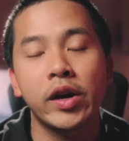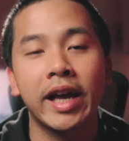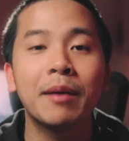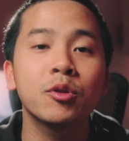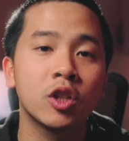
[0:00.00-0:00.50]
โอ
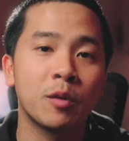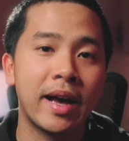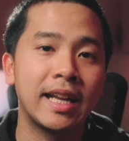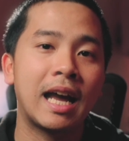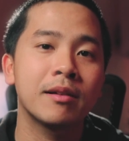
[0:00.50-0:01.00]
เคครับส่วนต่อ
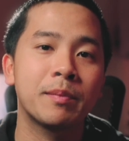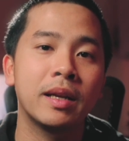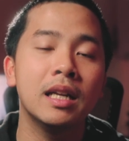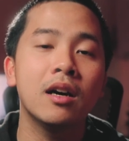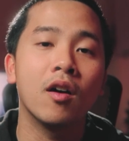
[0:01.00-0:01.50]
ไปนะครับจะ
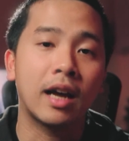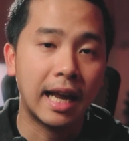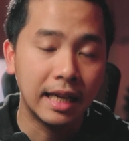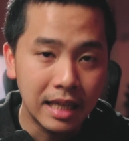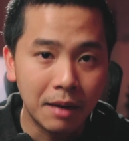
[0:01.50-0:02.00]
เป็นเรื่องของ
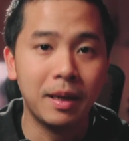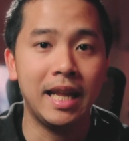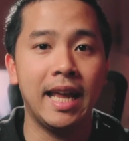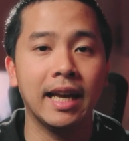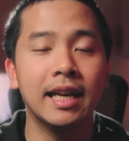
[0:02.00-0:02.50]
การเลือกเพ
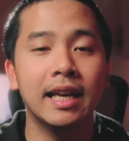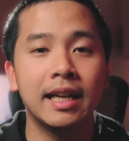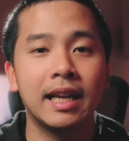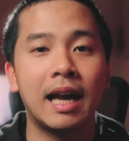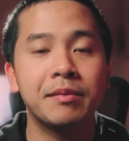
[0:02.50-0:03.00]
ลง
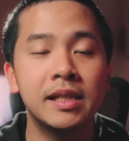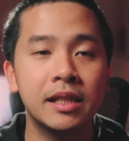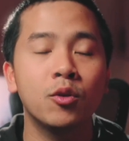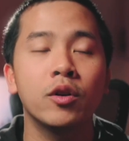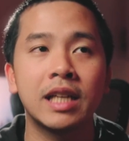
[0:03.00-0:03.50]
นะครับจ
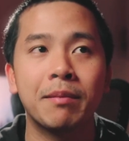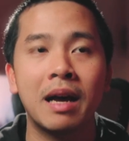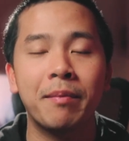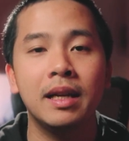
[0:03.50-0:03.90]
ริงๆทุกคนสามารถ